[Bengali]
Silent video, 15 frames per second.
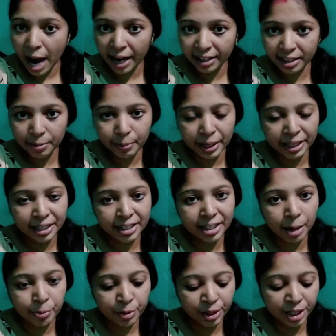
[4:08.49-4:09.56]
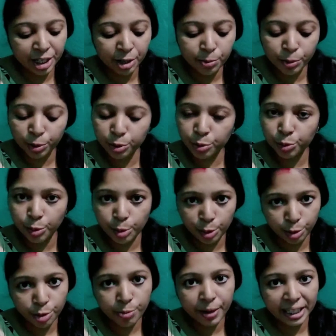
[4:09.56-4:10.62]
ভাঙতে পারিনি তারপরে ঠিক মতো
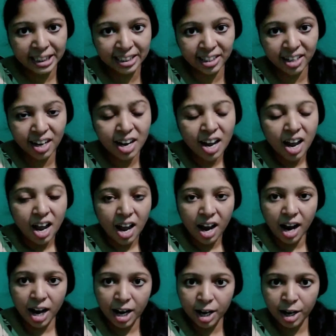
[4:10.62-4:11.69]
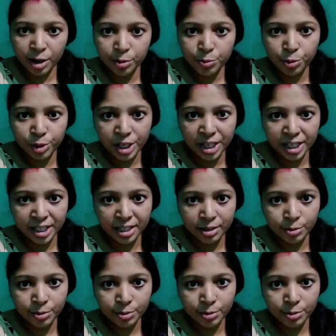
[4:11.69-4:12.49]
কুড়তেও পারছি না আর বুঠির